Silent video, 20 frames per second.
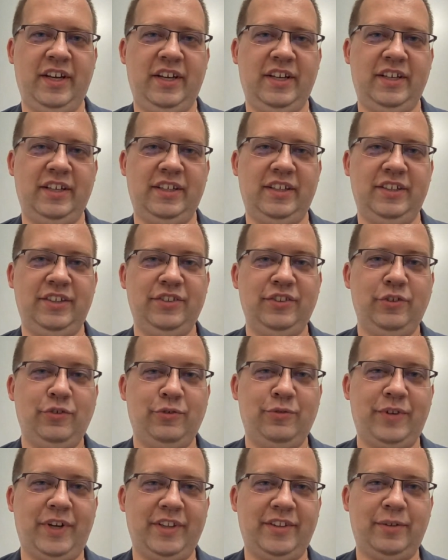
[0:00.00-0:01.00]
I znowu
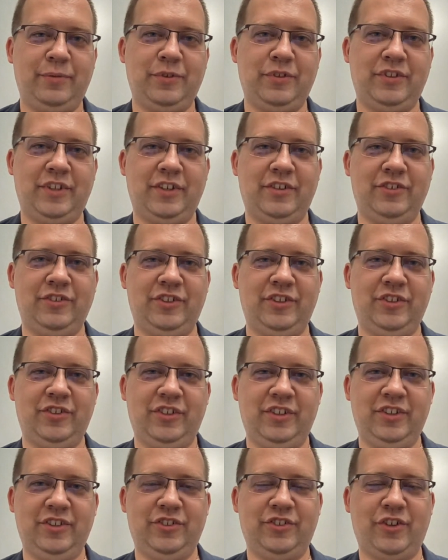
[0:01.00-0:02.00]
wracam do tego, że
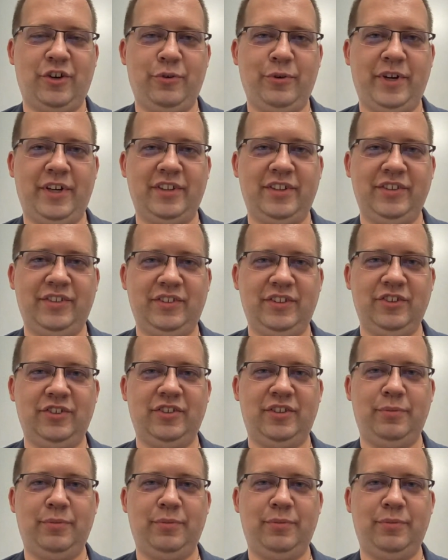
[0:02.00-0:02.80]
jeżeli szkoły artystyczne